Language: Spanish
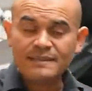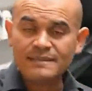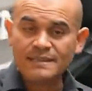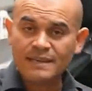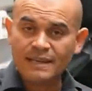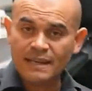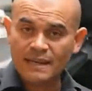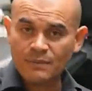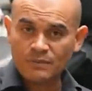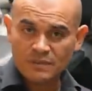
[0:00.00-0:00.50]
si
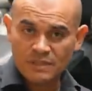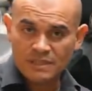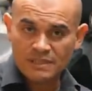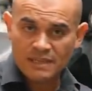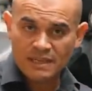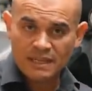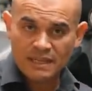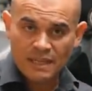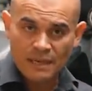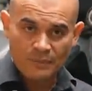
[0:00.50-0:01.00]
queremos
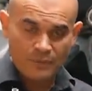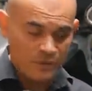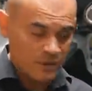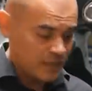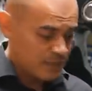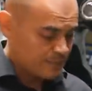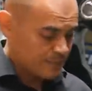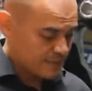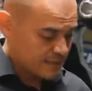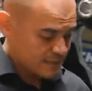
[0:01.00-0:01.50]
hacer el cambio de
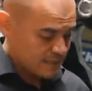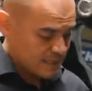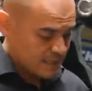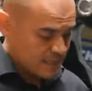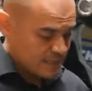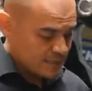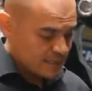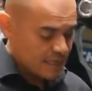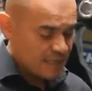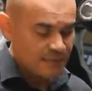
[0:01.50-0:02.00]
las
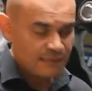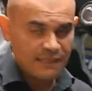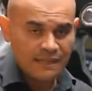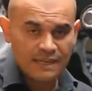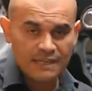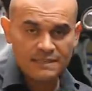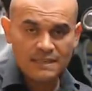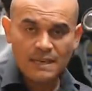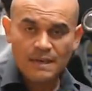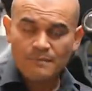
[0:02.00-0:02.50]
pastillas
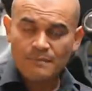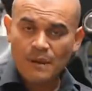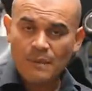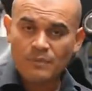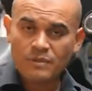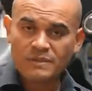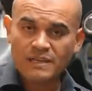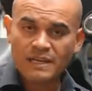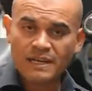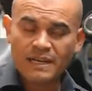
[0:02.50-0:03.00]
delanteras,
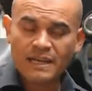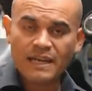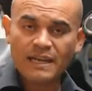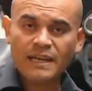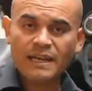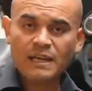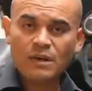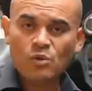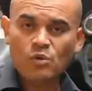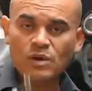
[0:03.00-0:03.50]
vamos a
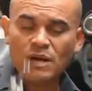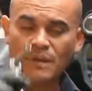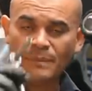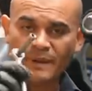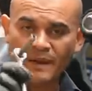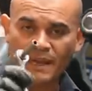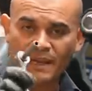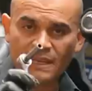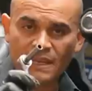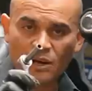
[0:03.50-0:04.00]
requerir una
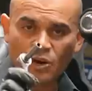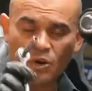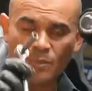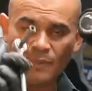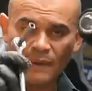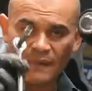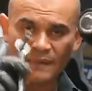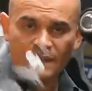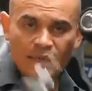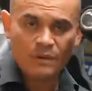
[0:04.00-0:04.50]
pequeña
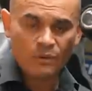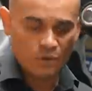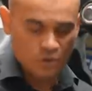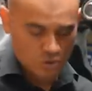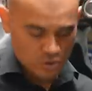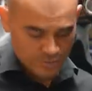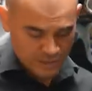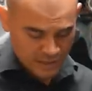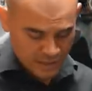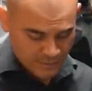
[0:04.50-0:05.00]
copa de
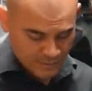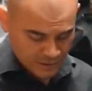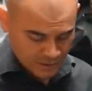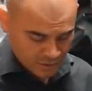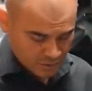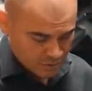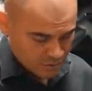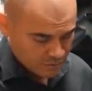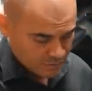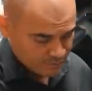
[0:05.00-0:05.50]
8
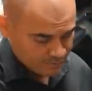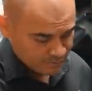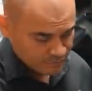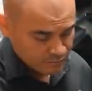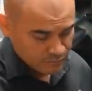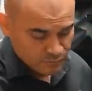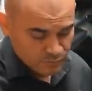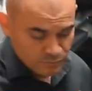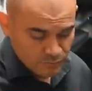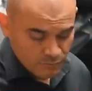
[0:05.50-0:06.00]
milímetros.
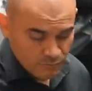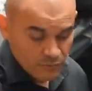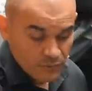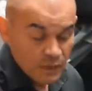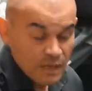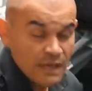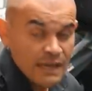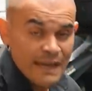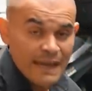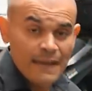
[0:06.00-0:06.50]

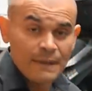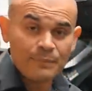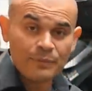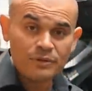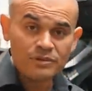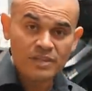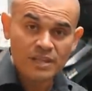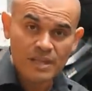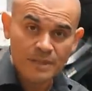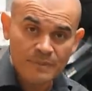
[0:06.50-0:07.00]
El
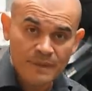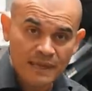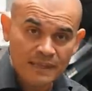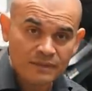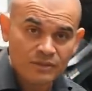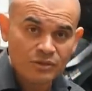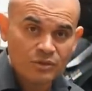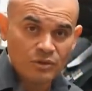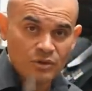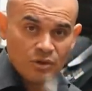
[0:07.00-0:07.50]

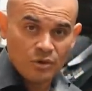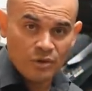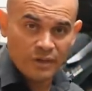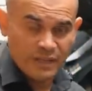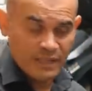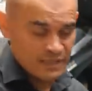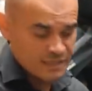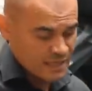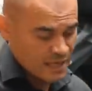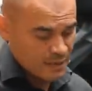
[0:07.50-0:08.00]
procedimiento lo
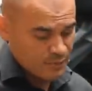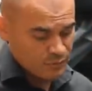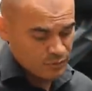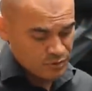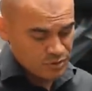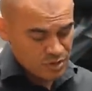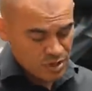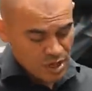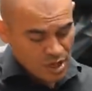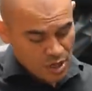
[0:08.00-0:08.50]

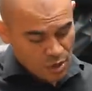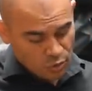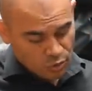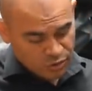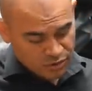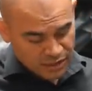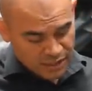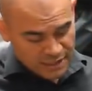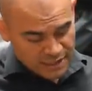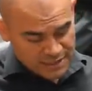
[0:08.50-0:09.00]
iniciamos
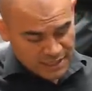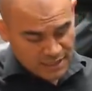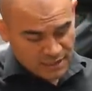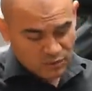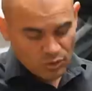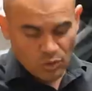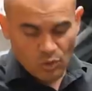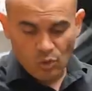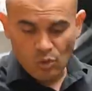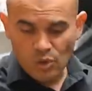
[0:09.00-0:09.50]

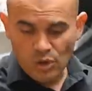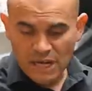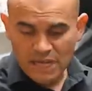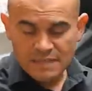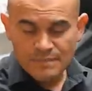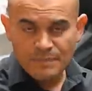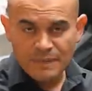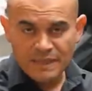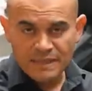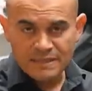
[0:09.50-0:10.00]
utilizando
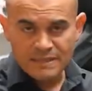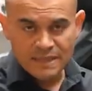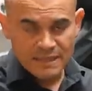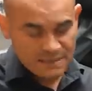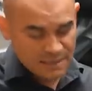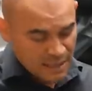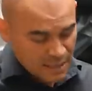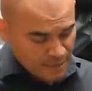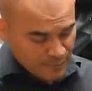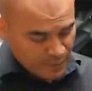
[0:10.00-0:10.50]
unas
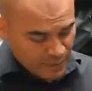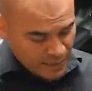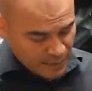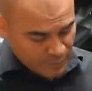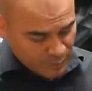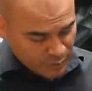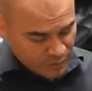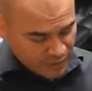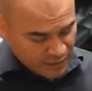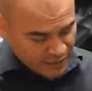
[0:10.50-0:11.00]
pinzas para
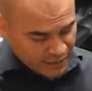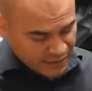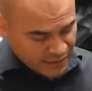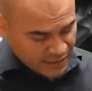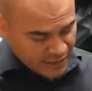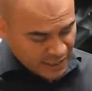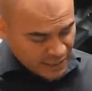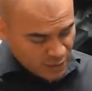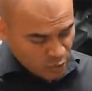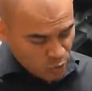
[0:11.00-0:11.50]
poder
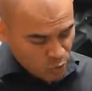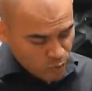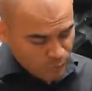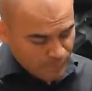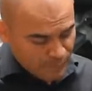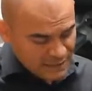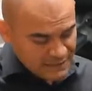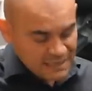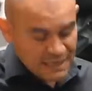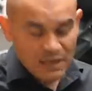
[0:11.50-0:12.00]
retirar un
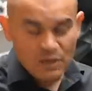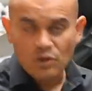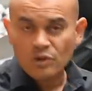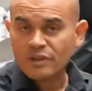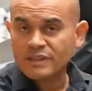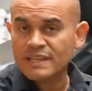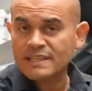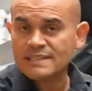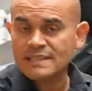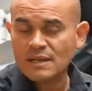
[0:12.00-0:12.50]

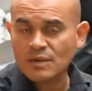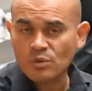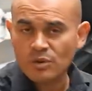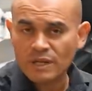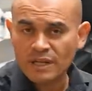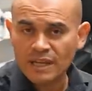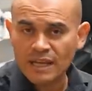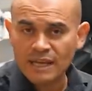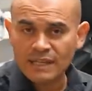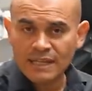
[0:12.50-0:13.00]
pasador de
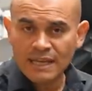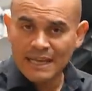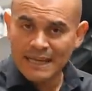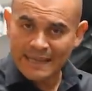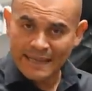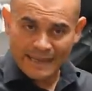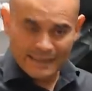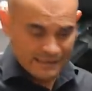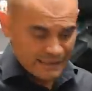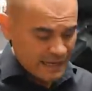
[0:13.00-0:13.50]
seguridad
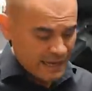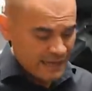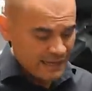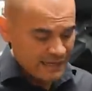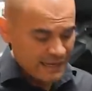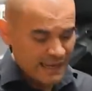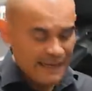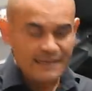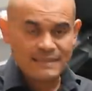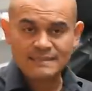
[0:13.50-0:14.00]
que
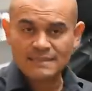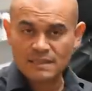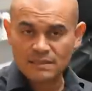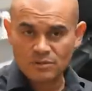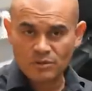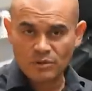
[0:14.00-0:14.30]
traen estas